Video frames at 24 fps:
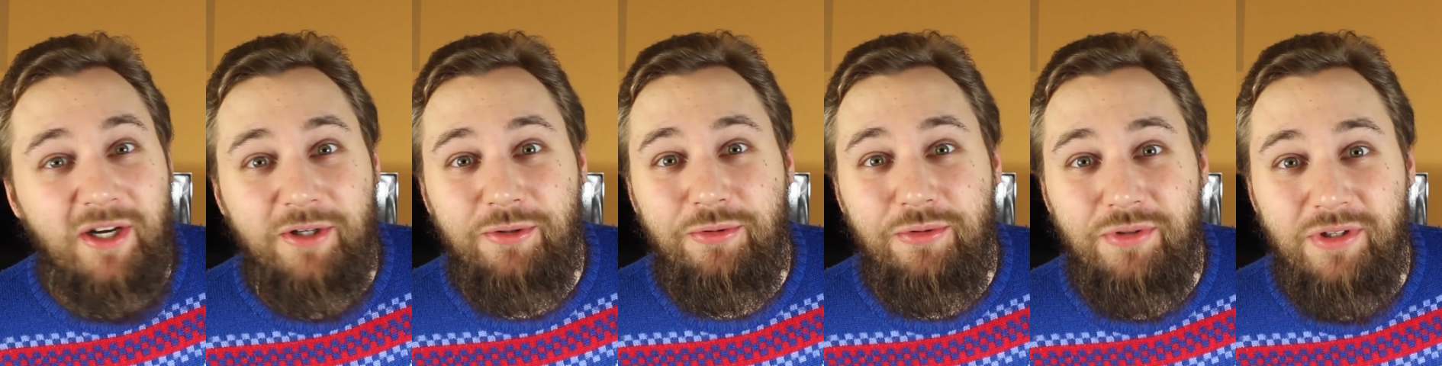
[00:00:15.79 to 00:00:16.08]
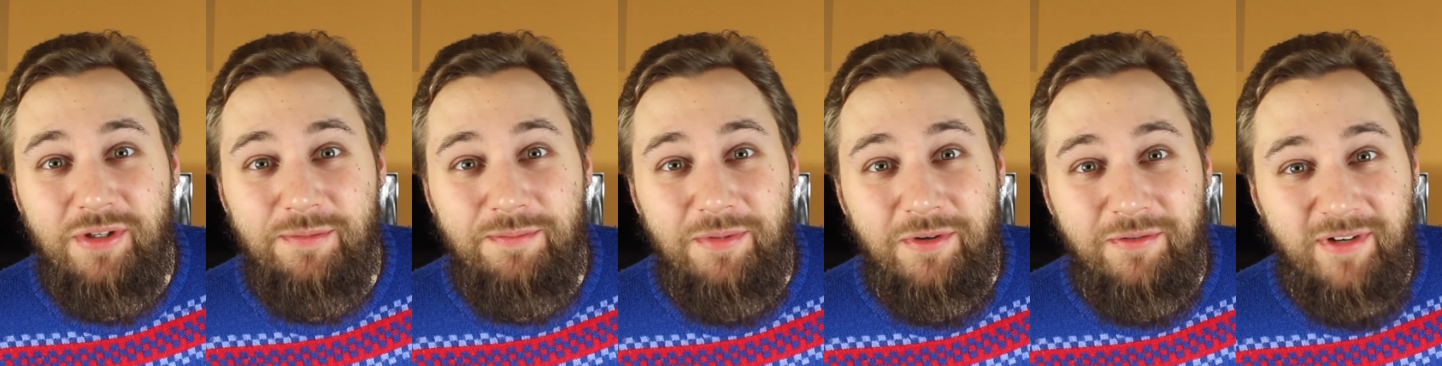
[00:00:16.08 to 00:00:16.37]

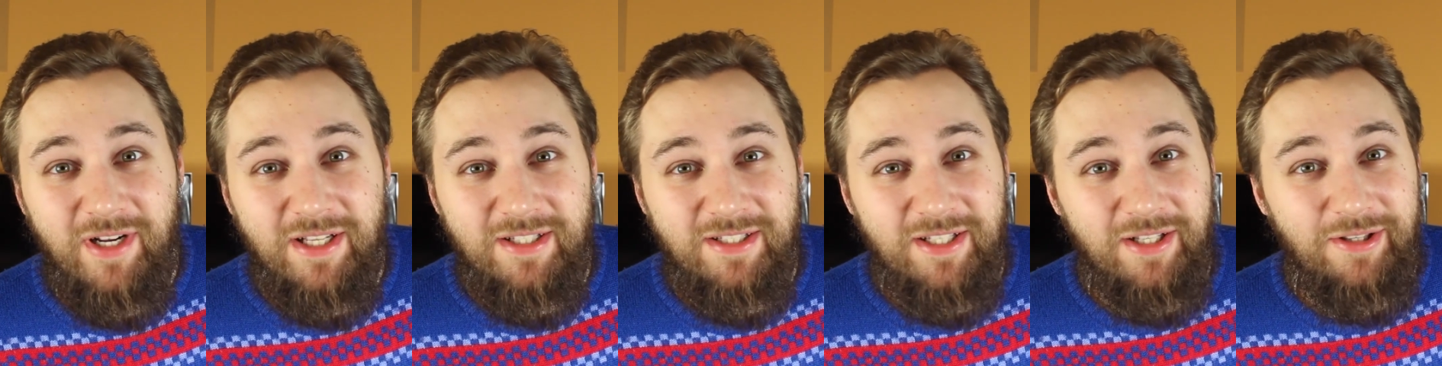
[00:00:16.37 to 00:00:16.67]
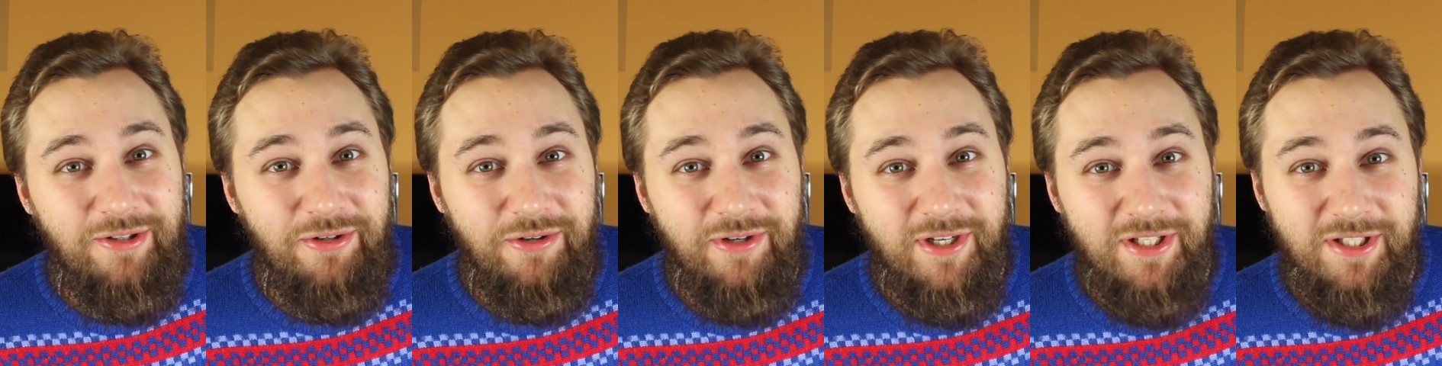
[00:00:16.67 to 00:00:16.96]
który powraca
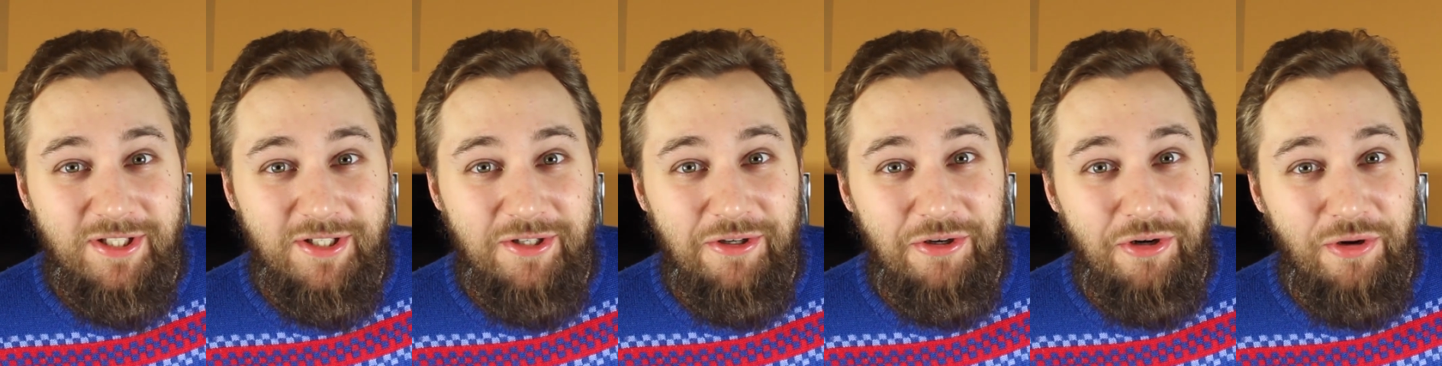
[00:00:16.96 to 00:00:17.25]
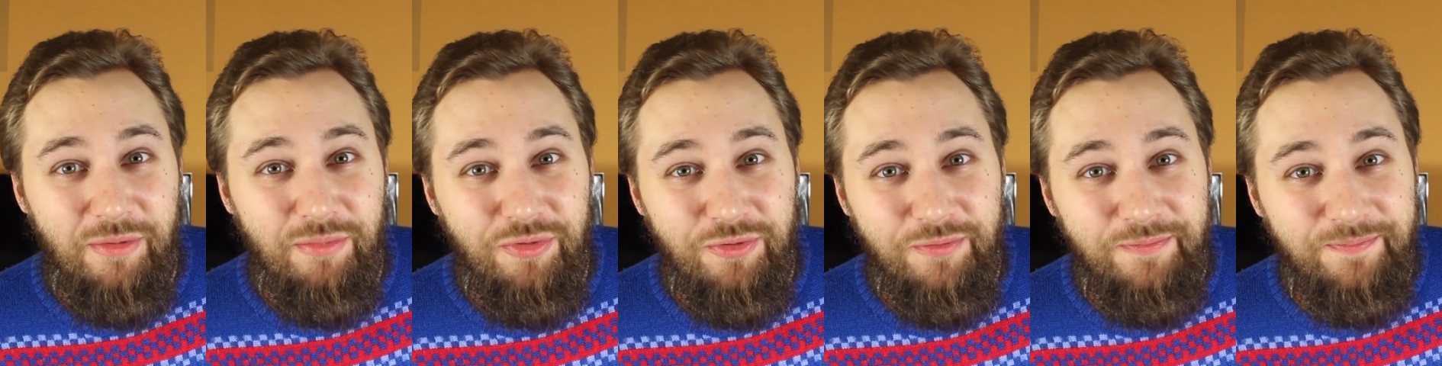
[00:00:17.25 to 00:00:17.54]
trochę z
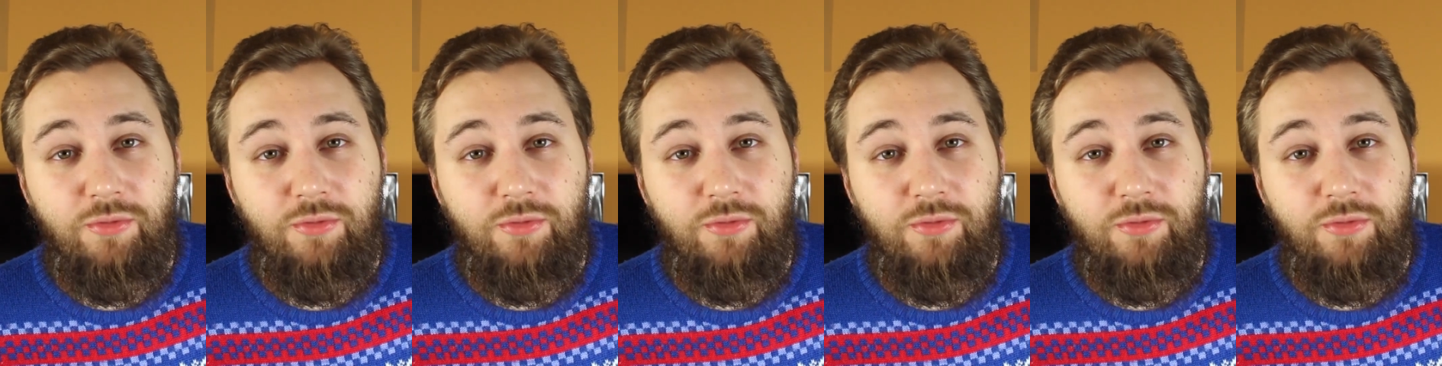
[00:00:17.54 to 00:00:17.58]
grobu,